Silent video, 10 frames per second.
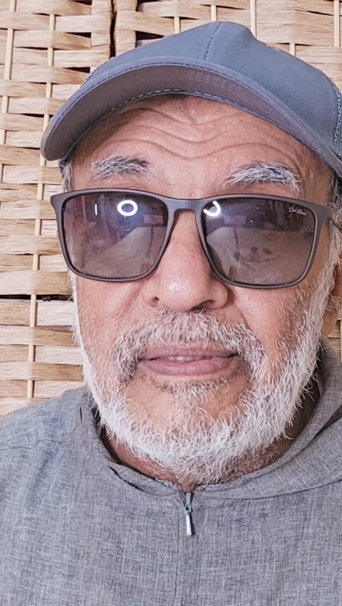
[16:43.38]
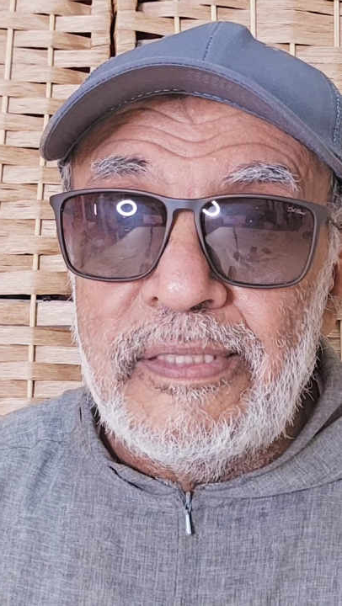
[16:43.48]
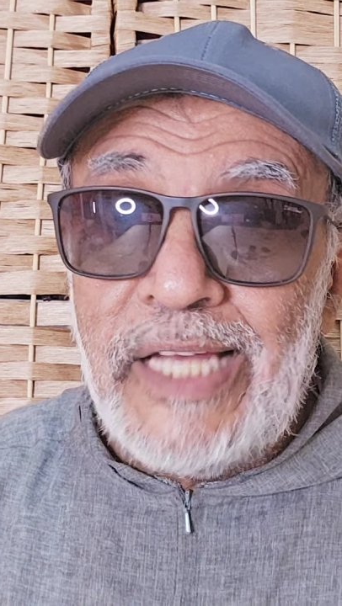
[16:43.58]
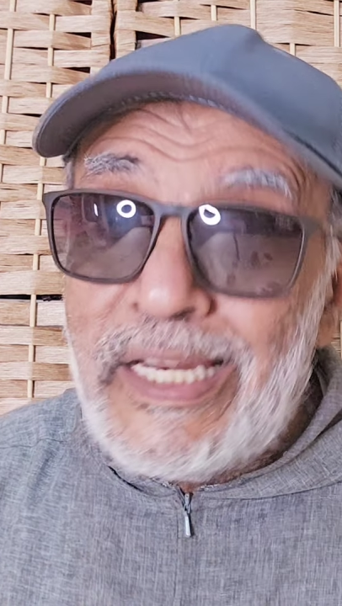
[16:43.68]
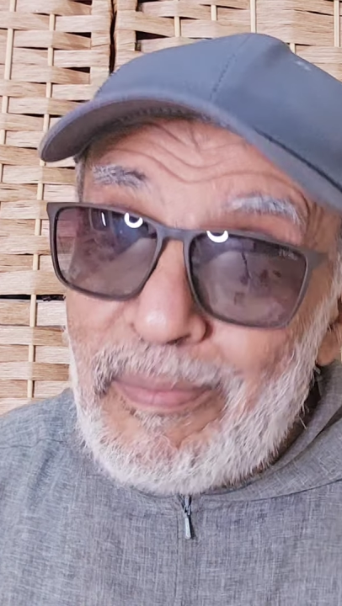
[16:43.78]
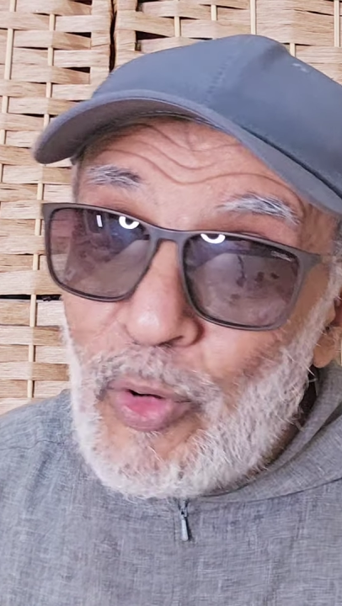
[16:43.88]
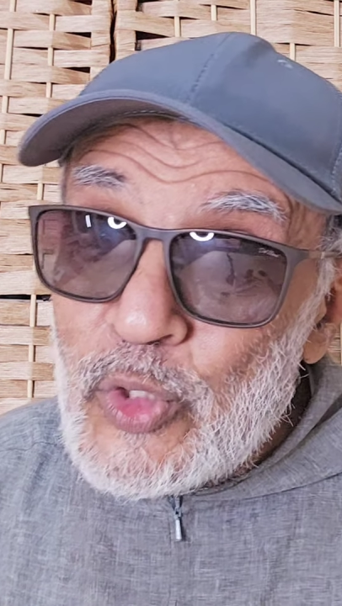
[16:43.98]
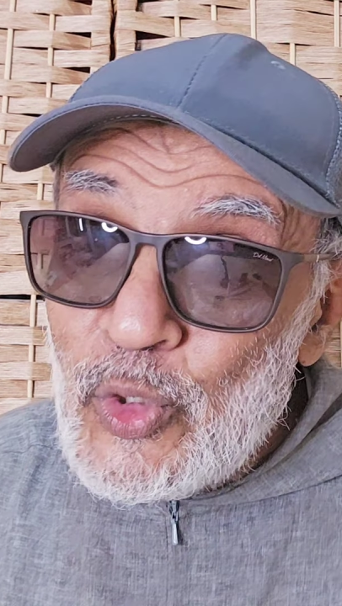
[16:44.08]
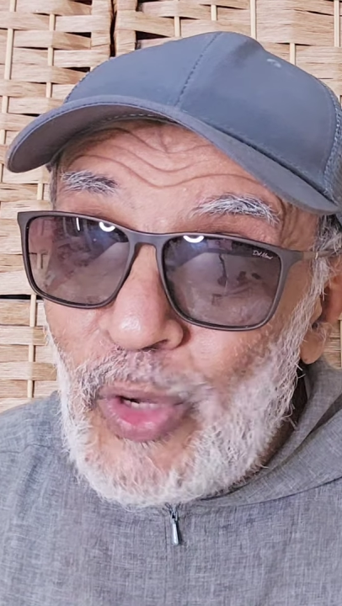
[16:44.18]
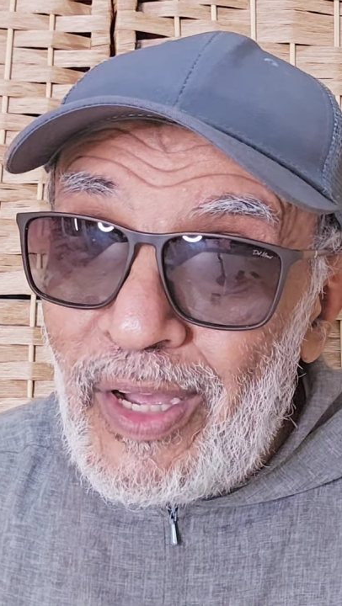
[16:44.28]
يعني
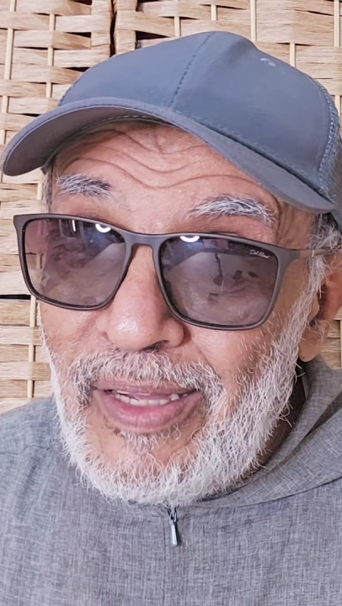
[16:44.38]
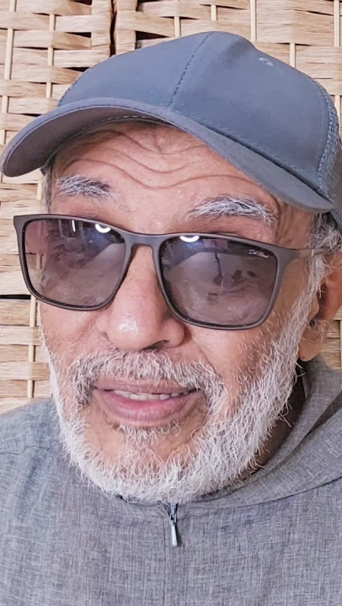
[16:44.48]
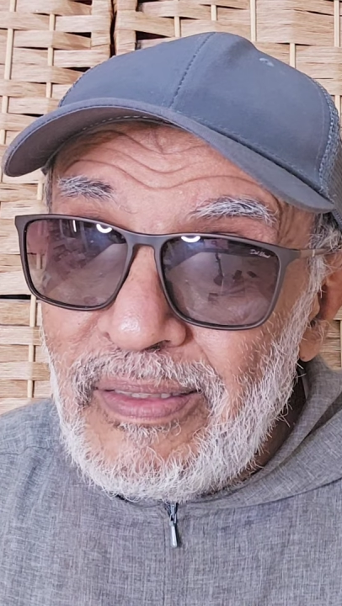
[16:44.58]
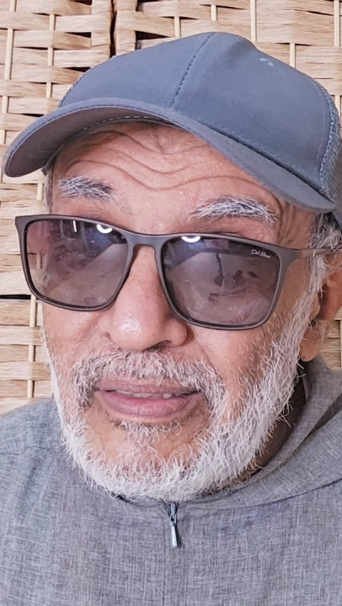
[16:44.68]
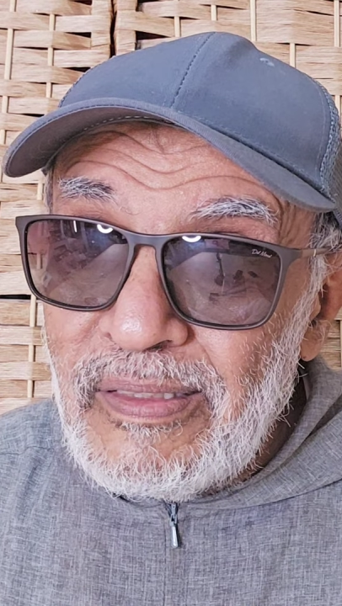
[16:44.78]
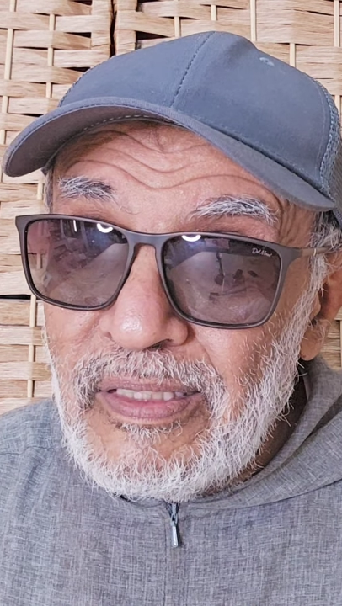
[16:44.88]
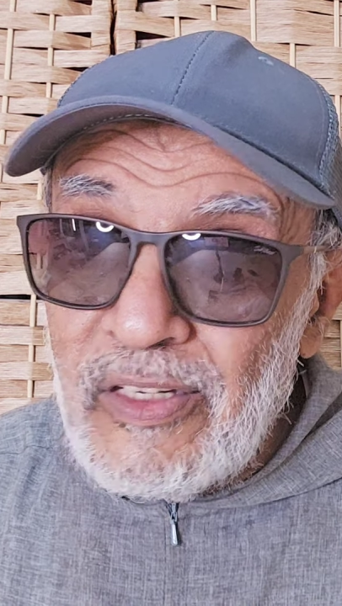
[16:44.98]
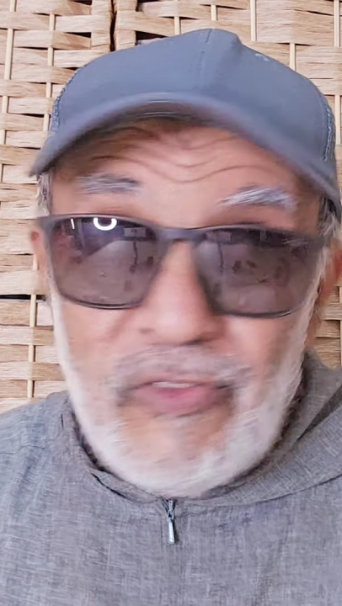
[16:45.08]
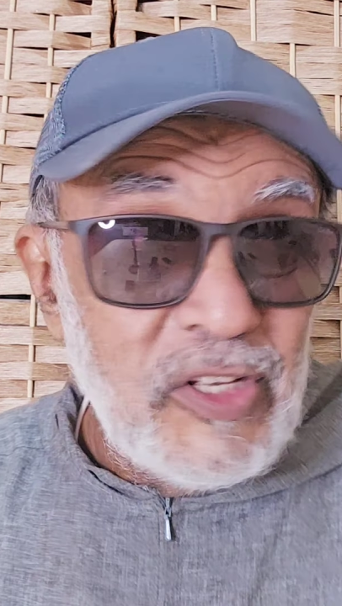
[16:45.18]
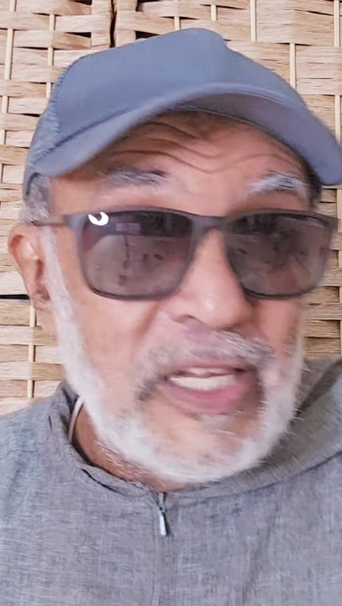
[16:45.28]
موسوعة في